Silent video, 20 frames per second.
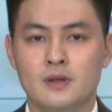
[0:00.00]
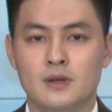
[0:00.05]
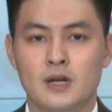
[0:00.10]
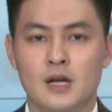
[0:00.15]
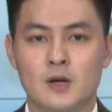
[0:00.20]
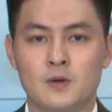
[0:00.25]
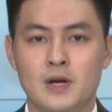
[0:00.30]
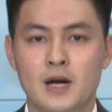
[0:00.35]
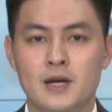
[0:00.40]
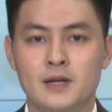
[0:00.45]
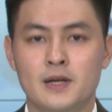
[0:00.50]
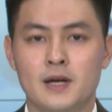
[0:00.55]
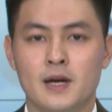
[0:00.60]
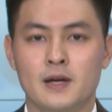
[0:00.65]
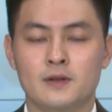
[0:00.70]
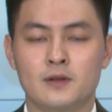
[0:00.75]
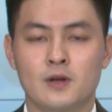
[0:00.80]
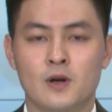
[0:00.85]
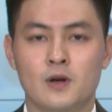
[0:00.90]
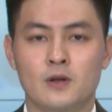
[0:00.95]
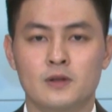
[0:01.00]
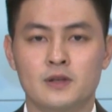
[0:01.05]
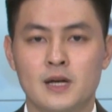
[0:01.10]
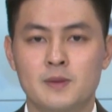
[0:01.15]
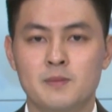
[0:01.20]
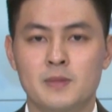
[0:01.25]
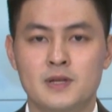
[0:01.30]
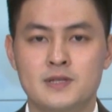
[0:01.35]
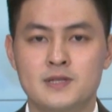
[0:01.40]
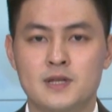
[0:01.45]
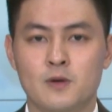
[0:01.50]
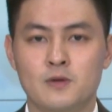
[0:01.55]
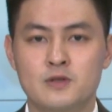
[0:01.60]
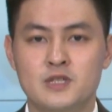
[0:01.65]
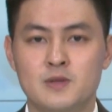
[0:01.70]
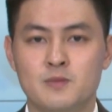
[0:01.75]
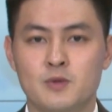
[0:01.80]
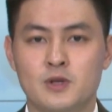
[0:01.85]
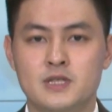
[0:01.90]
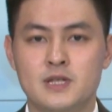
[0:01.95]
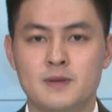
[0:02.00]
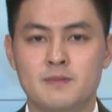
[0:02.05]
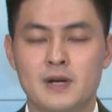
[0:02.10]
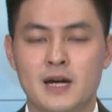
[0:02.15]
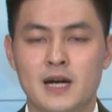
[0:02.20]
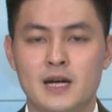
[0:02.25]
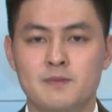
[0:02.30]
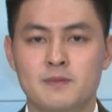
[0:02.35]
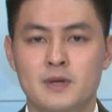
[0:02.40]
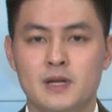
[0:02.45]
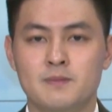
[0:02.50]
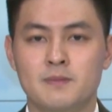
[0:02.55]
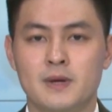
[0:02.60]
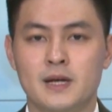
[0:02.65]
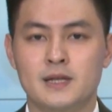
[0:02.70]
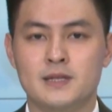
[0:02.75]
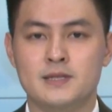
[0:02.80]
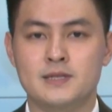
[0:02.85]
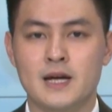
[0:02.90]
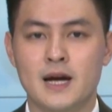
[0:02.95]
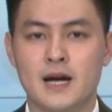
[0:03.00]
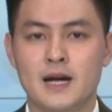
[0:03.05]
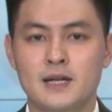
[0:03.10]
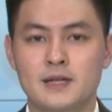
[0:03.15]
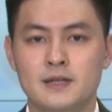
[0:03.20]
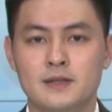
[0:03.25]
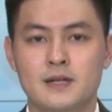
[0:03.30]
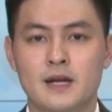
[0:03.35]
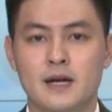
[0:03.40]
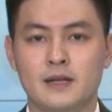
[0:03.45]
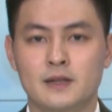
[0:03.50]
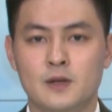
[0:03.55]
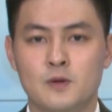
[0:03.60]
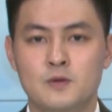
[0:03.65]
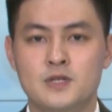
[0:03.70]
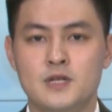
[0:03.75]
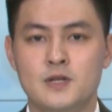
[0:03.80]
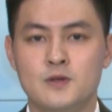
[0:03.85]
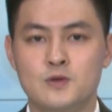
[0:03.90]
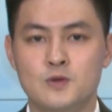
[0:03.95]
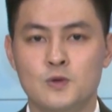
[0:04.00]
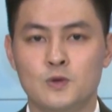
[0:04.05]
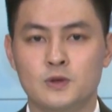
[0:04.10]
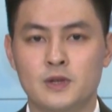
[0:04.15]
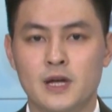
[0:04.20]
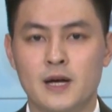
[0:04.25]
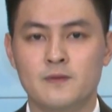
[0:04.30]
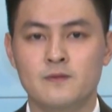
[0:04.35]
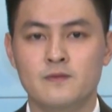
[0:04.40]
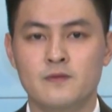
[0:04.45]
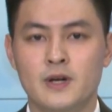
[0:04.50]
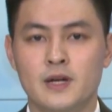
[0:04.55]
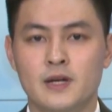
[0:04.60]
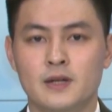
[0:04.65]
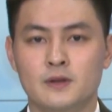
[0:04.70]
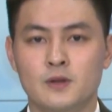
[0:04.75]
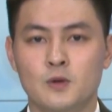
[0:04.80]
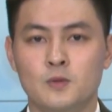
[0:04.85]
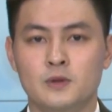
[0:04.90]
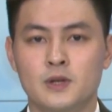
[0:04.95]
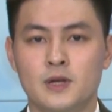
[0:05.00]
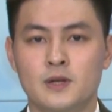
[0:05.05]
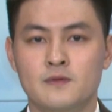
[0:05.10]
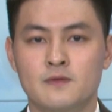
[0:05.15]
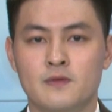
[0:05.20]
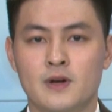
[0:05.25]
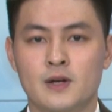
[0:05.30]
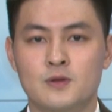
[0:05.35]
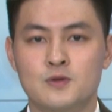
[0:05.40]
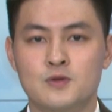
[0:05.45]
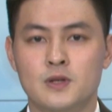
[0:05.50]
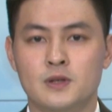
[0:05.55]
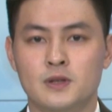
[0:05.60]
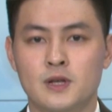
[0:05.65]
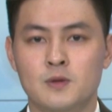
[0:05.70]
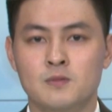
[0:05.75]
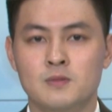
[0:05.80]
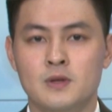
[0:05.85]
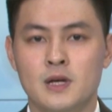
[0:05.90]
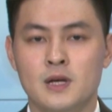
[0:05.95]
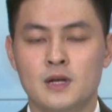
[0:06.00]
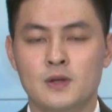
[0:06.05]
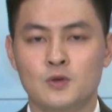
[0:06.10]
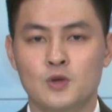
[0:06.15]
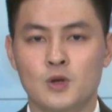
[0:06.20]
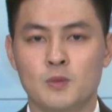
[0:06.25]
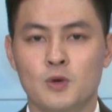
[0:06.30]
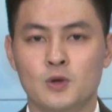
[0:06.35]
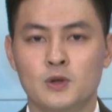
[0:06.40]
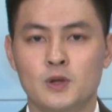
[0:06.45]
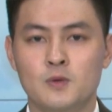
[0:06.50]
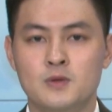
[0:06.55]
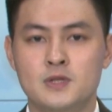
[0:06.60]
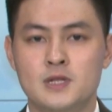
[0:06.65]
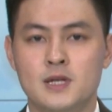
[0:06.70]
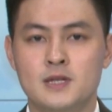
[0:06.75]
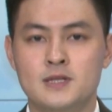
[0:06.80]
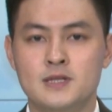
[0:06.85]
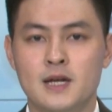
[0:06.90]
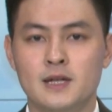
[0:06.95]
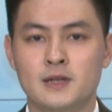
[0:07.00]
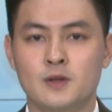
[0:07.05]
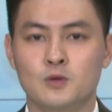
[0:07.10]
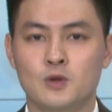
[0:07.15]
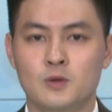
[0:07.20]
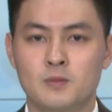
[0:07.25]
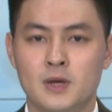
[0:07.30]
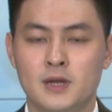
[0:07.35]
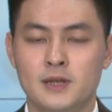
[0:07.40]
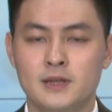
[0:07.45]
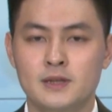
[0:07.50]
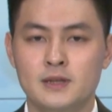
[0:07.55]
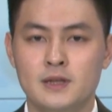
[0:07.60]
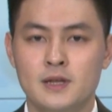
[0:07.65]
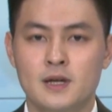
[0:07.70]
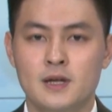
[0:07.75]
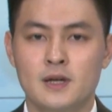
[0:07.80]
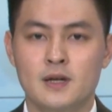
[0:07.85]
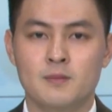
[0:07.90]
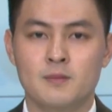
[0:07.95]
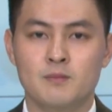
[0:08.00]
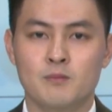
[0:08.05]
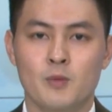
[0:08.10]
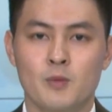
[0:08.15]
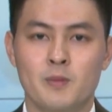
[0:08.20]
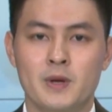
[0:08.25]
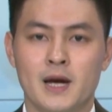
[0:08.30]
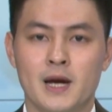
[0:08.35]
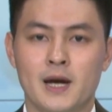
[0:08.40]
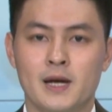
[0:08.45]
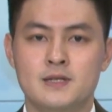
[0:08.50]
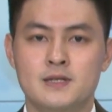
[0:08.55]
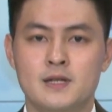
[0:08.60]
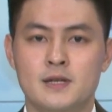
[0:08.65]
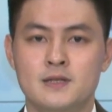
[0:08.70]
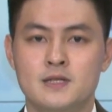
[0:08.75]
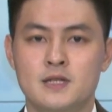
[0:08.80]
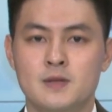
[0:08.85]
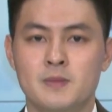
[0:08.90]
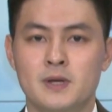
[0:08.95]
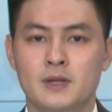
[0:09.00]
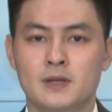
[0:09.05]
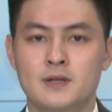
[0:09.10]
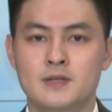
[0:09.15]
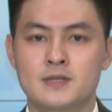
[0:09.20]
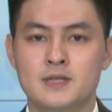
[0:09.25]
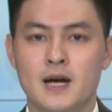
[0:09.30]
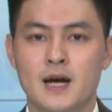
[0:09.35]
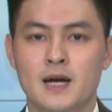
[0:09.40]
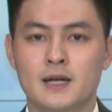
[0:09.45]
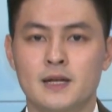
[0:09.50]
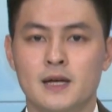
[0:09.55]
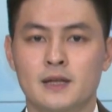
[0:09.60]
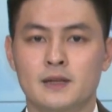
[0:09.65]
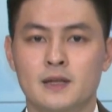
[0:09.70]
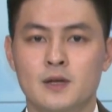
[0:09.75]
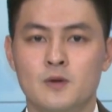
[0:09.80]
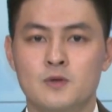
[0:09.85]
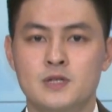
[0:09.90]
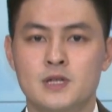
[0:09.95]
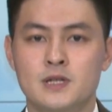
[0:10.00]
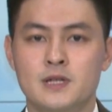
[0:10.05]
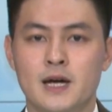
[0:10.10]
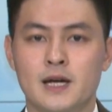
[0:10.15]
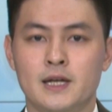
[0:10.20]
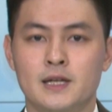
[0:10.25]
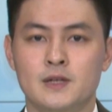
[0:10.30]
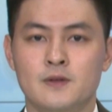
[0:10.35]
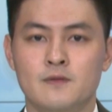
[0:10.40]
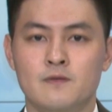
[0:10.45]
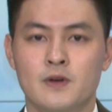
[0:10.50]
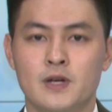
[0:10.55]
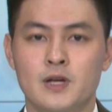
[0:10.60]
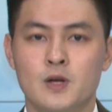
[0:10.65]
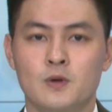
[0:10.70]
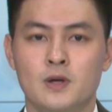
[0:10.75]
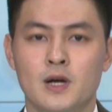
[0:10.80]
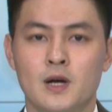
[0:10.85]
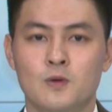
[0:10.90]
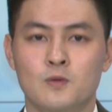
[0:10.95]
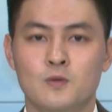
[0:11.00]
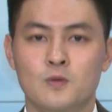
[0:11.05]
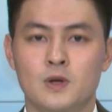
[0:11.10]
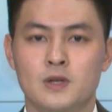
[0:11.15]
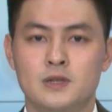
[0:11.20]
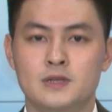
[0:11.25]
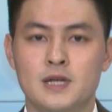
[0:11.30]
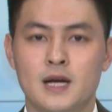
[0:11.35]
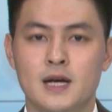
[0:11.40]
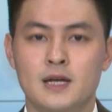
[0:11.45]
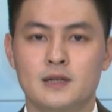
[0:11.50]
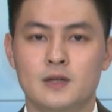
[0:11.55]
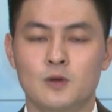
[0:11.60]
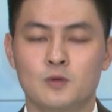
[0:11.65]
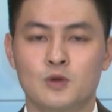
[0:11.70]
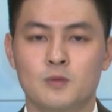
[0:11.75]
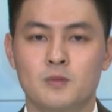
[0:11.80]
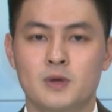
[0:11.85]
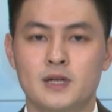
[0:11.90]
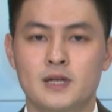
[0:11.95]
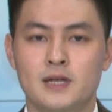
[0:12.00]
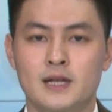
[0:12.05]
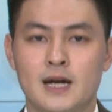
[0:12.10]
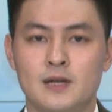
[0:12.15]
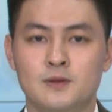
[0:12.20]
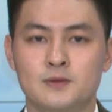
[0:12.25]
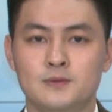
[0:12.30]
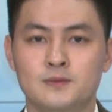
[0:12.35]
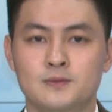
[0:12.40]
Lào Cai hiện có 86 trên 127 xã đạt tiêu chí số 8 về thông tin và truyền thông thuộc Bộ Tiêu chí xã nông thôn mới. 42 trên 94 xã đạt tiêu chí này với yêu cầu của xã nông thôn mới nâng cao.